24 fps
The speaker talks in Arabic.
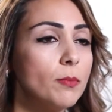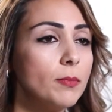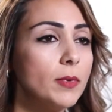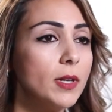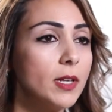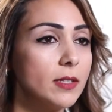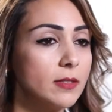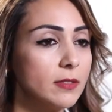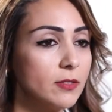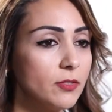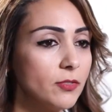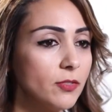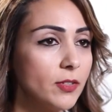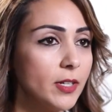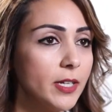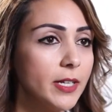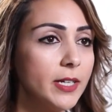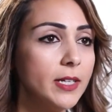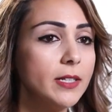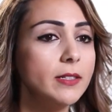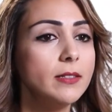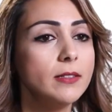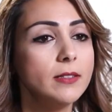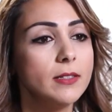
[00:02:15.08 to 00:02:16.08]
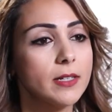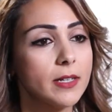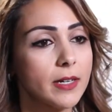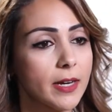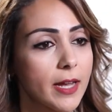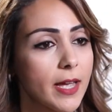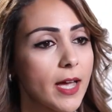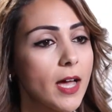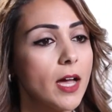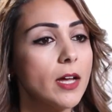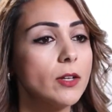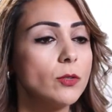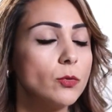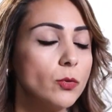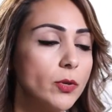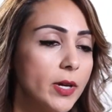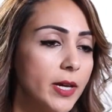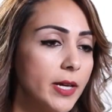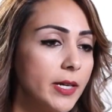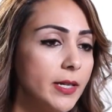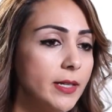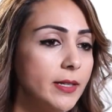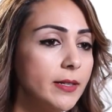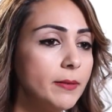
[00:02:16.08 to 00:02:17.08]
ام لطفلين ركان
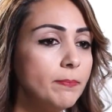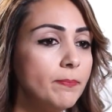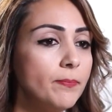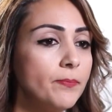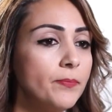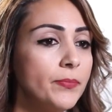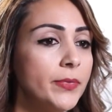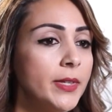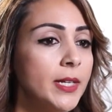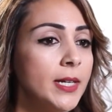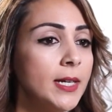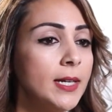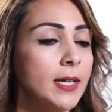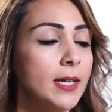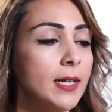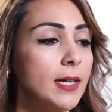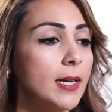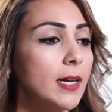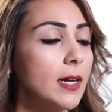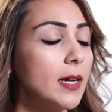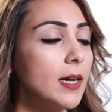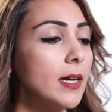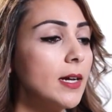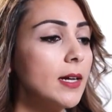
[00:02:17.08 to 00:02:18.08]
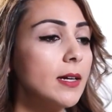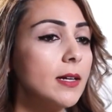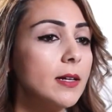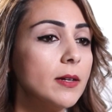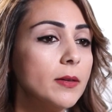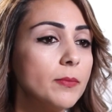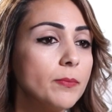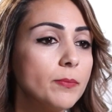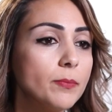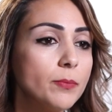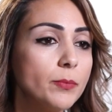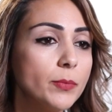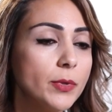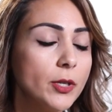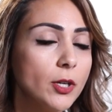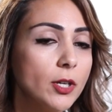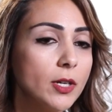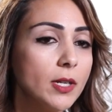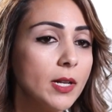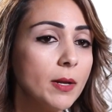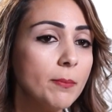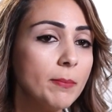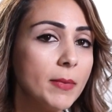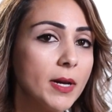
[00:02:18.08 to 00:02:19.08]
وكريم
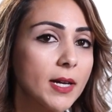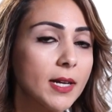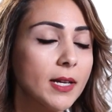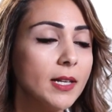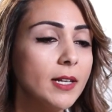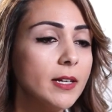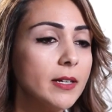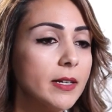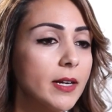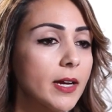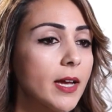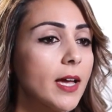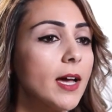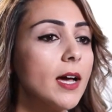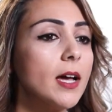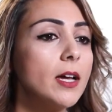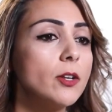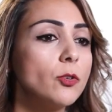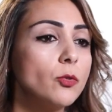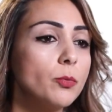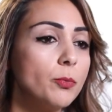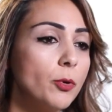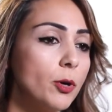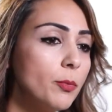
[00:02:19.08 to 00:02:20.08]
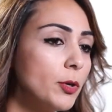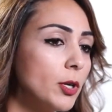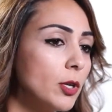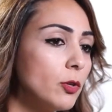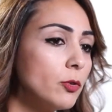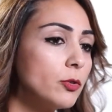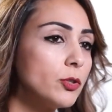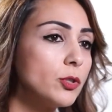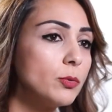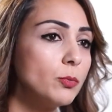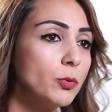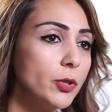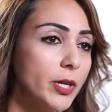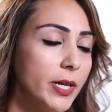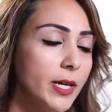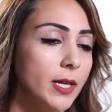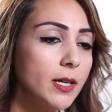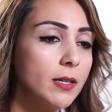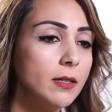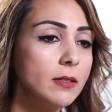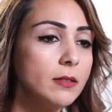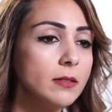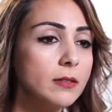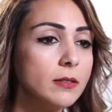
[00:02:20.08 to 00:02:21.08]
لما خلق ركان وبعمر
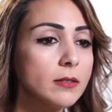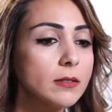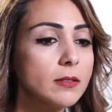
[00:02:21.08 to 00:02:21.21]
الأسبوعين